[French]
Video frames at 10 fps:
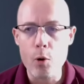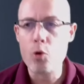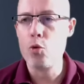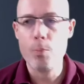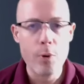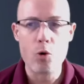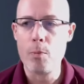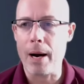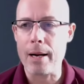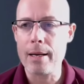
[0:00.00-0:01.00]
beaucoup,
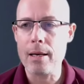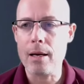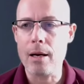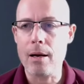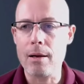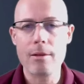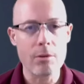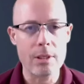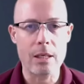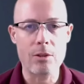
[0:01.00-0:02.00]
beaucoup parler dans
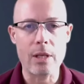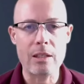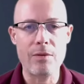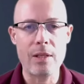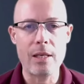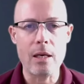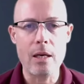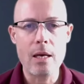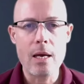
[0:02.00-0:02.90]
notre secteur d'activité,